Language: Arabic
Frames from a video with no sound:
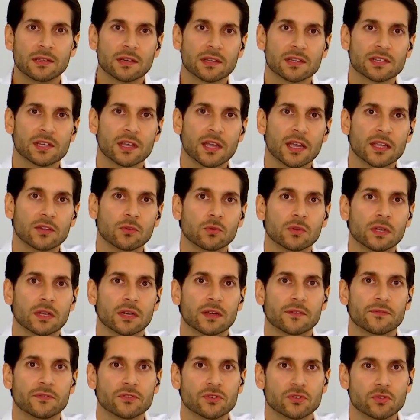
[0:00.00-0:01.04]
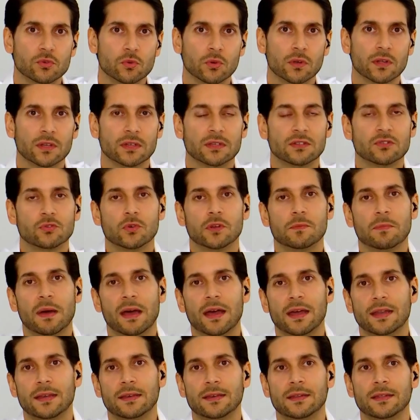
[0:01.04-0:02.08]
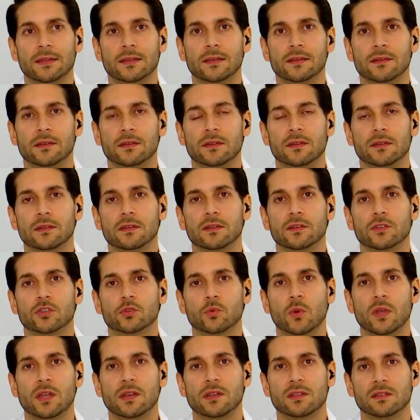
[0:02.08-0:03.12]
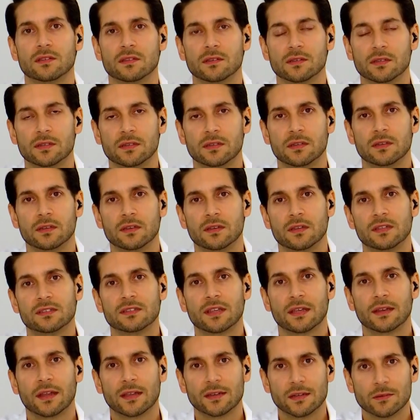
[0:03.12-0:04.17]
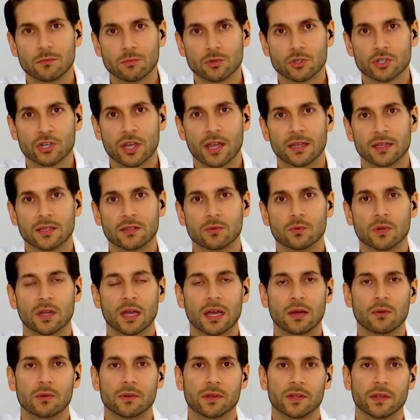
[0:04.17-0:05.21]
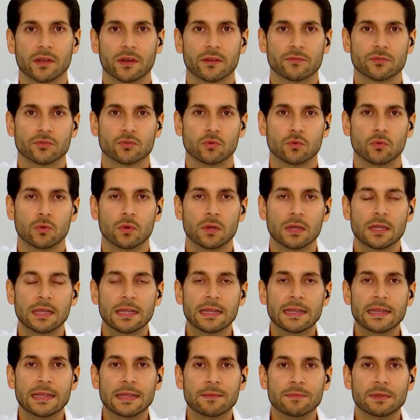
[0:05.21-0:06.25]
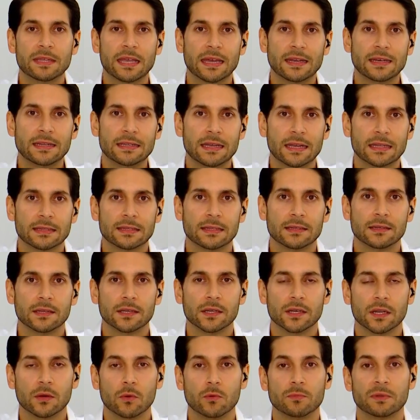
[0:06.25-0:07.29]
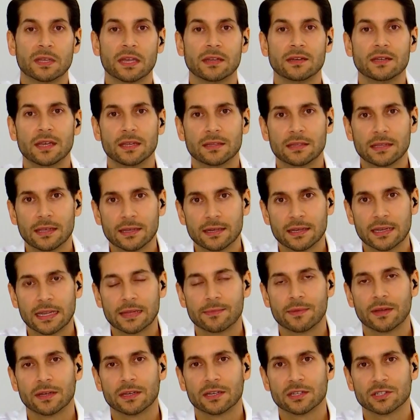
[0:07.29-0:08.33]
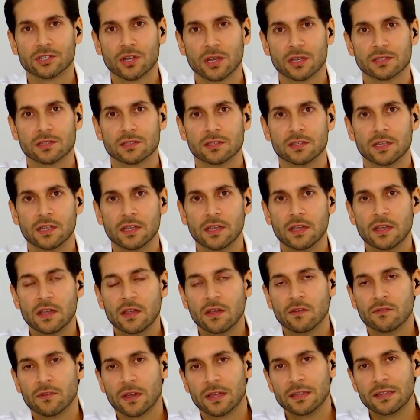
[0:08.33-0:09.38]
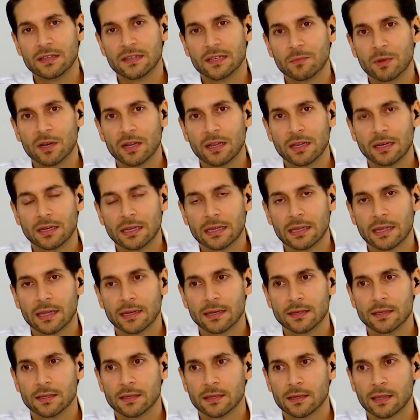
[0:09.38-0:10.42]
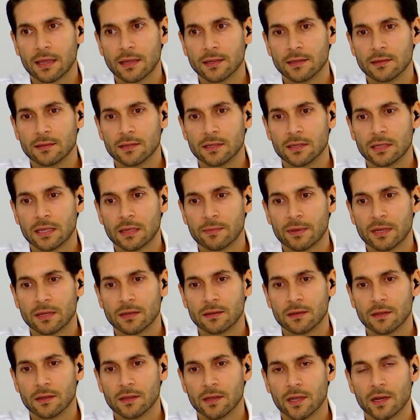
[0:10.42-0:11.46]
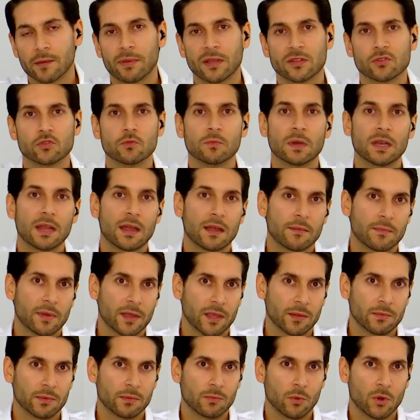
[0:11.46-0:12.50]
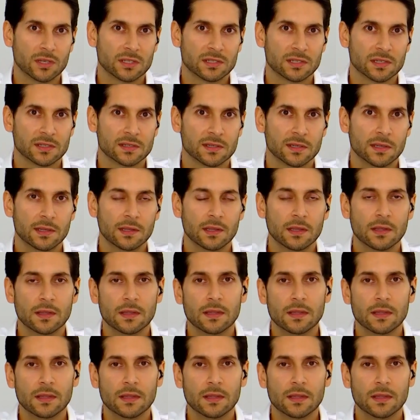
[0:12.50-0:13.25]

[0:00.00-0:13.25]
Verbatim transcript: دراسات ونعرف السوق السوق المحلي شوي نسأل عن المشاهد ونحاول نعرف شو إمكانياتنا نحن وإمكانياتي أنا كمان كشخص فهذيك المرحلة كان كان عندي كمان أربع زملاء معي بالمؤسسة